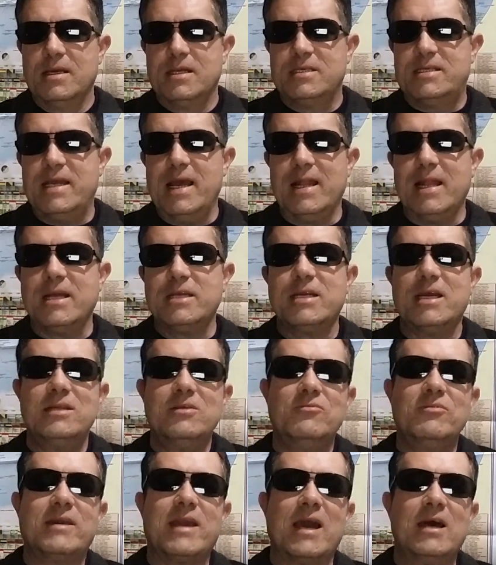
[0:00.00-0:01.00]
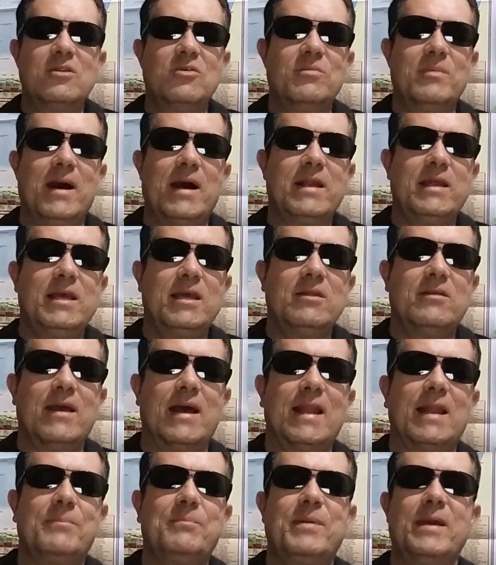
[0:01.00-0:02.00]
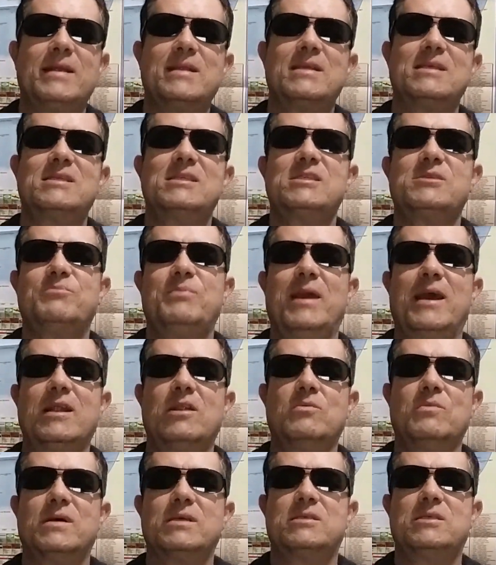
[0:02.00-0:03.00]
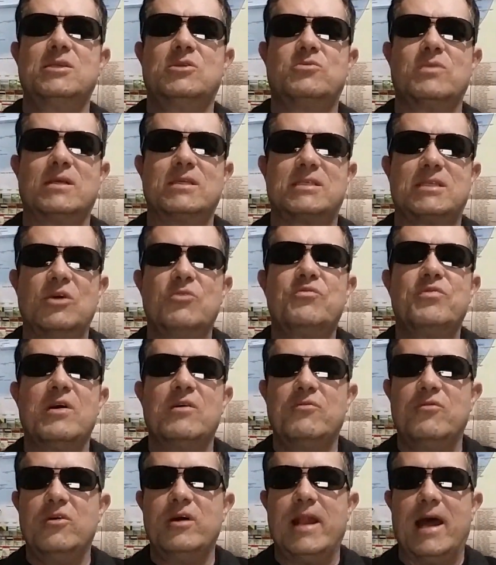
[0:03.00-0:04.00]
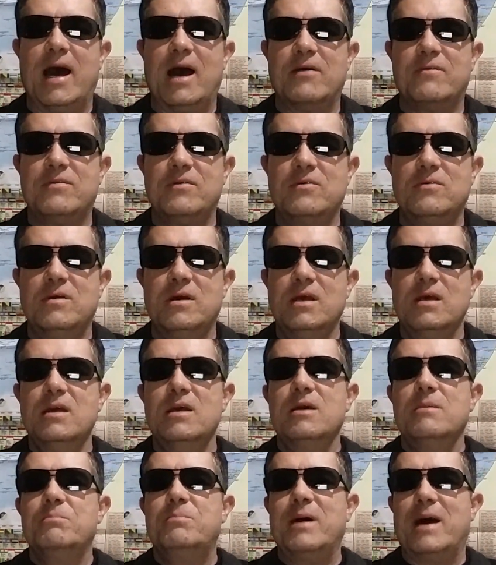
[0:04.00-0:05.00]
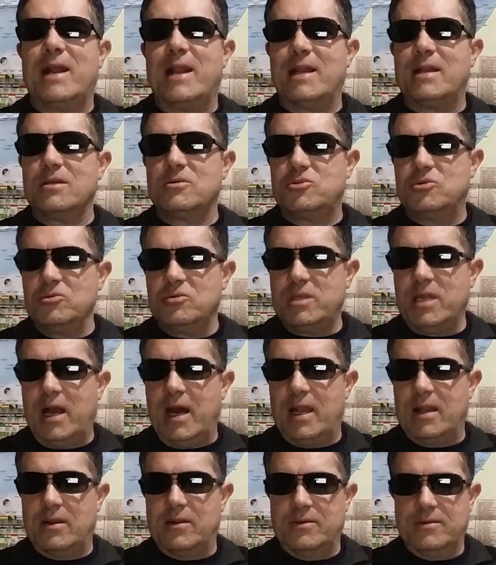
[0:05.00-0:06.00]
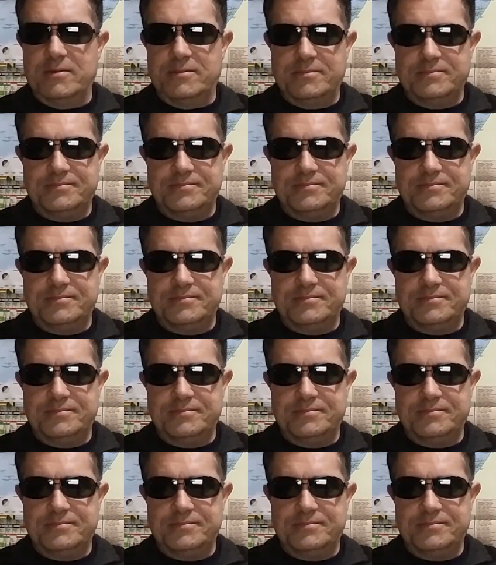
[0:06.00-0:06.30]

Se ela já não quer o marido, ela apenas espera uma situação favorável para chutá-lo.